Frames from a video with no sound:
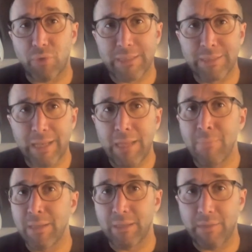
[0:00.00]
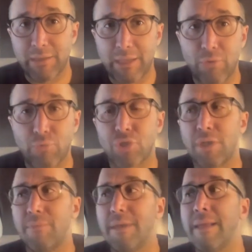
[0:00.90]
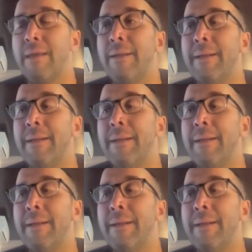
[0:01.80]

non essere immediatamente riconoscibili.